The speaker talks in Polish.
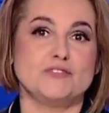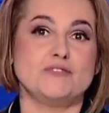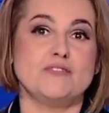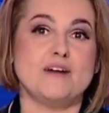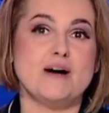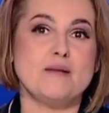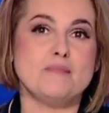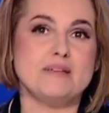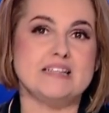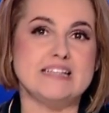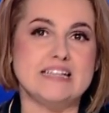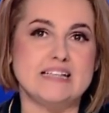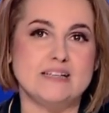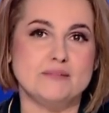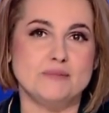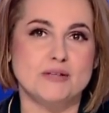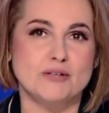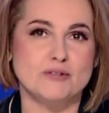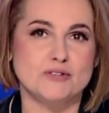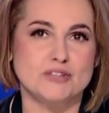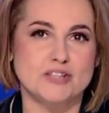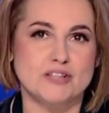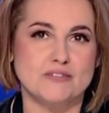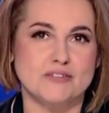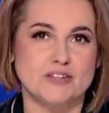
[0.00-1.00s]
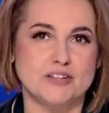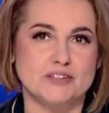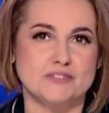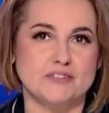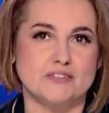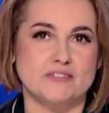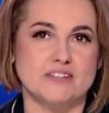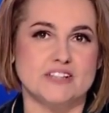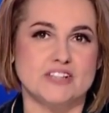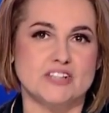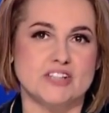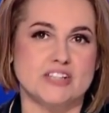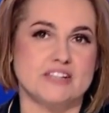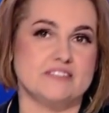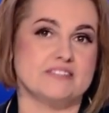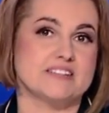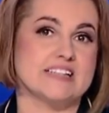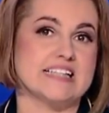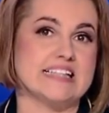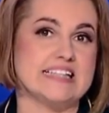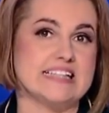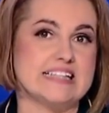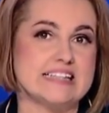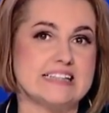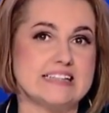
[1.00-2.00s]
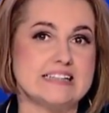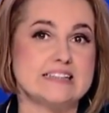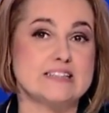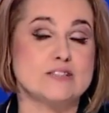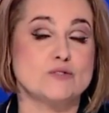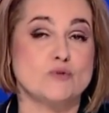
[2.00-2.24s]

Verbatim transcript: Dwa medale biało-czerwoni wywalczyli w kajakach.